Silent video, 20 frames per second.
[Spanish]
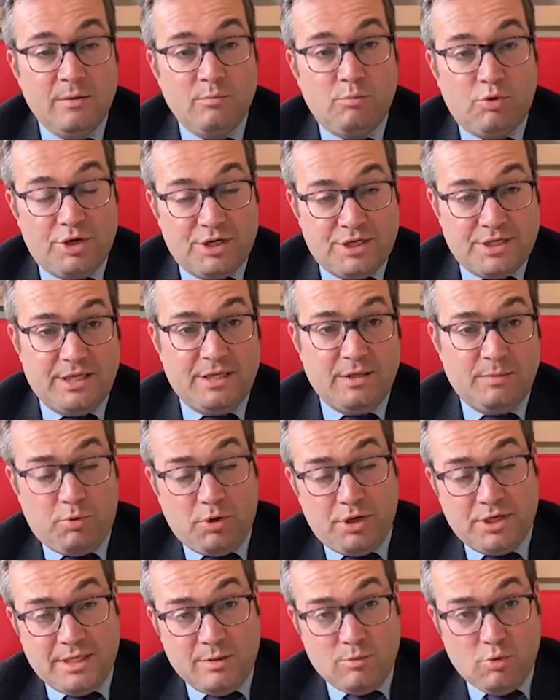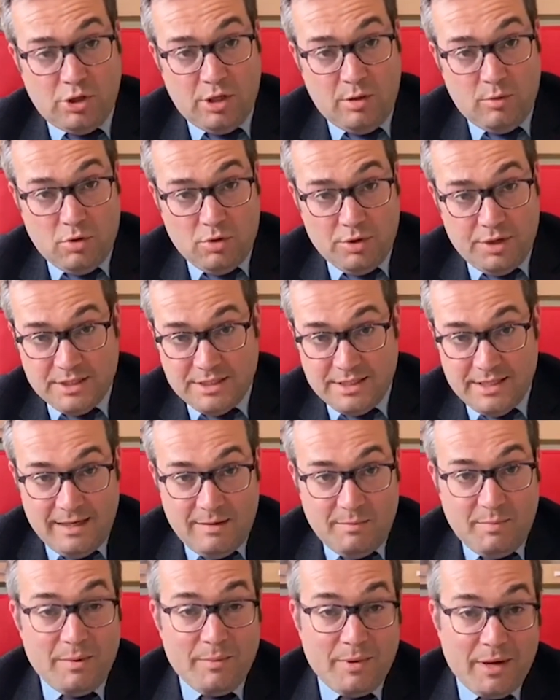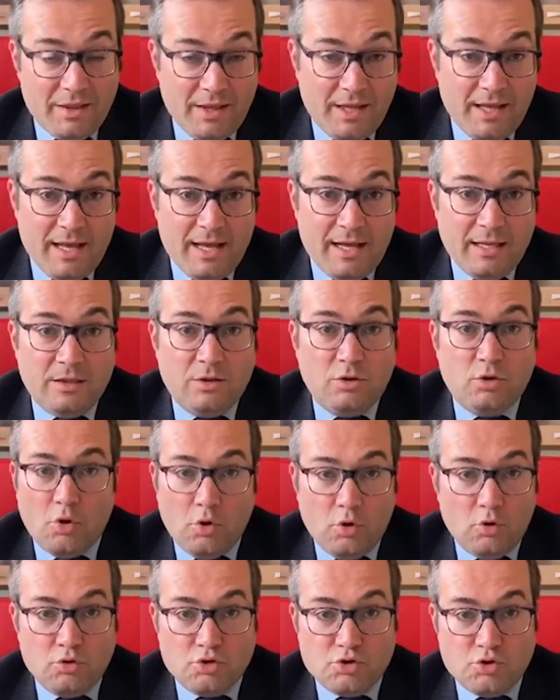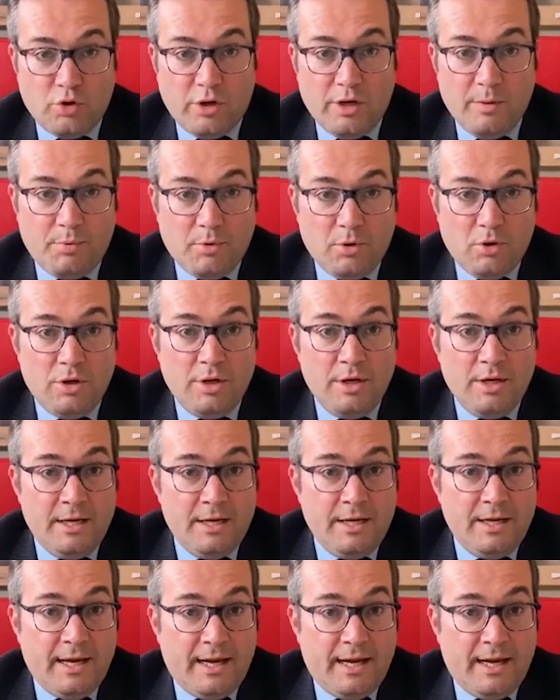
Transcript: Por este, este motivo, desde el primer día, todo nuestro equipo